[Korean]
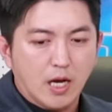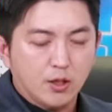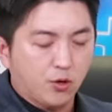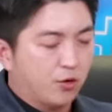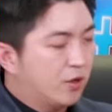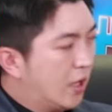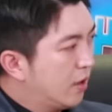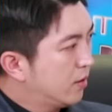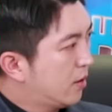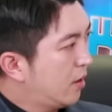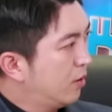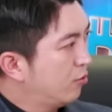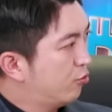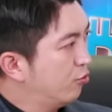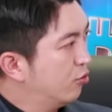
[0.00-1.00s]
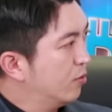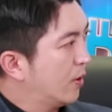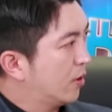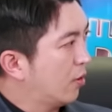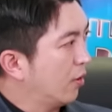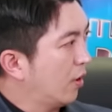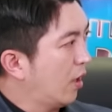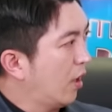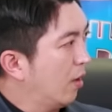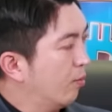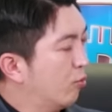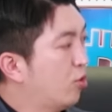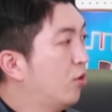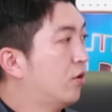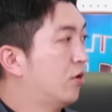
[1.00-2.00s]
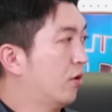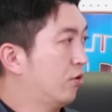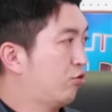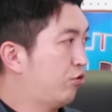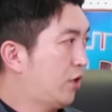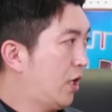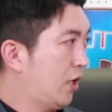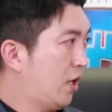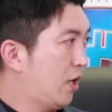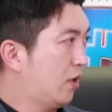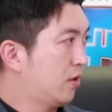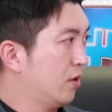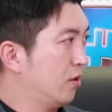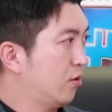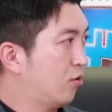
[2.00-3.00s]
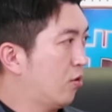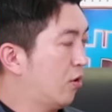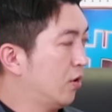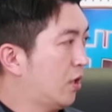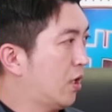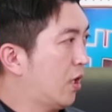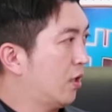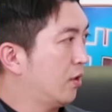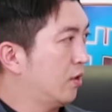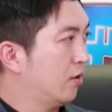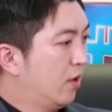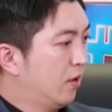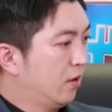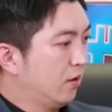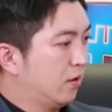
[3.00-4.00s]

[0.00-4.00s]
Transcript: 저는 항상 궁금했던 게 물론 그런 투자계약 증권이라는